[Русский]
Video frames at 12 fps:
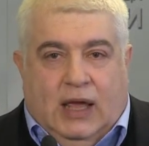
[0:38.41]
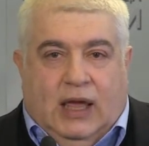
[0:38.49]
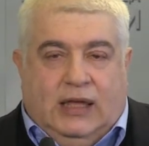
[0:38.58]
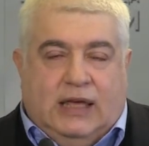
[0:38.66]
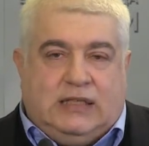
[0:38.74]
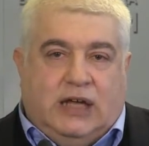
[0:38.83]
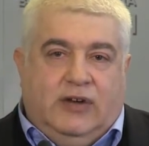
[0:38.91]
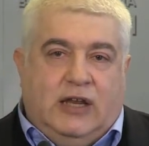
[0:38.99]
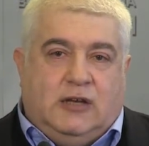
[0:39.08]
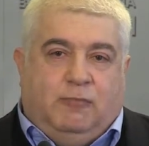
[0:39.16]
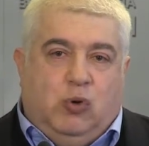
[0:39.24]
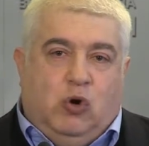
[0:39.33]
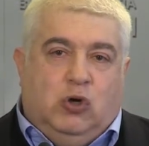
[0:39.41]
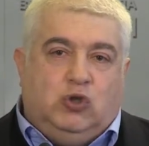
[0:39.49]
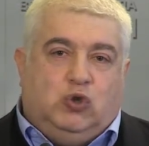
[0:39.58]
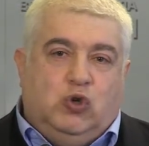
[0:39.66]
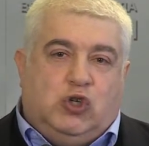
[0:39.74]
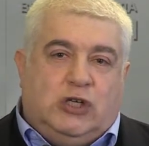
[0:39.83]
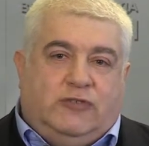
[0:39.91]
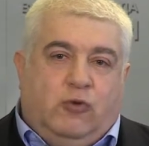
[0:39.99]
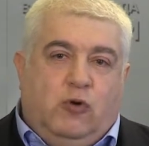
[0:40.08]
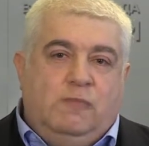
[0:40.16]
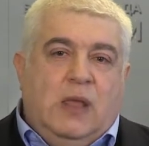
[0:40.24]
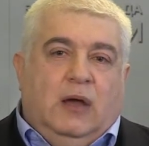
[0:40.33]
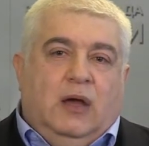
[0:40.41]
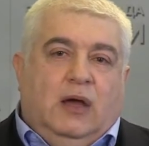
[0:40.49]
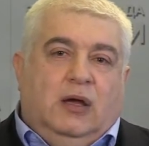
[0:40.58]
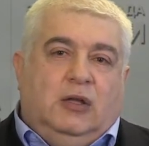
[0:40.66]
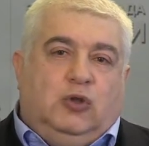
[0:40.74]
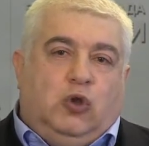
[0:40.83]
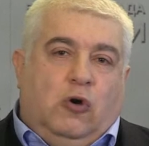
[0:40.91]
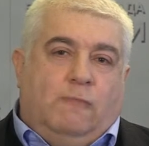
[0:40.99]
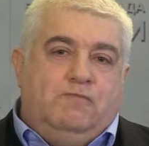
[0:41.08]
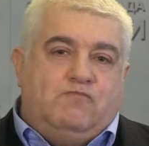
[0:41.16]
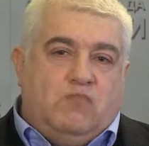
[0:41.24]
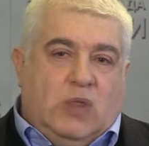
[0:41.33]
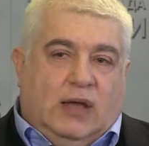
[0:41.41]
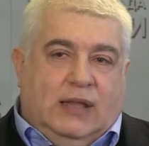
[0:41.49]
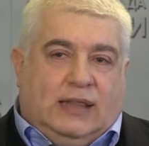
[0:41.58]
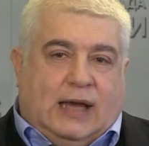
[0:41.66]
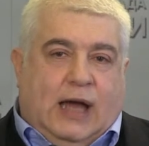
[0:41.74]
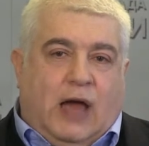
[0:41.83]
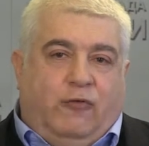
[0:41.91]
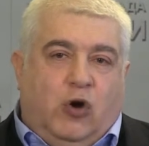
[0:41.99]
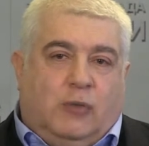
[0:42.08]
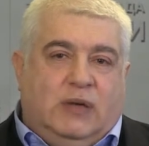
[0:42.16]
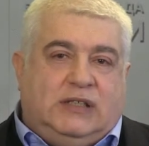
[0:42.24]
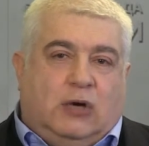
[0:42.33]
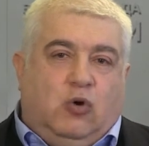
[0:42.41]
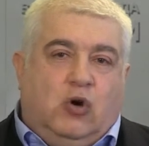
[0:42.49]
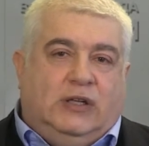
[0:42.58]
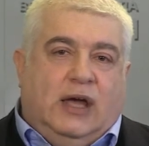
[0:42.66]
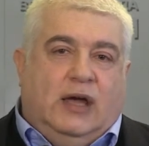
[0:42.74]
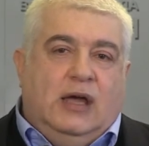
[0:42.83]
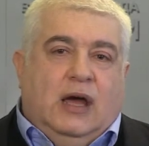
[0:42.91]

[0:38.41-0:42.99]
Если говорить по существу, э, то э, такая форма закона,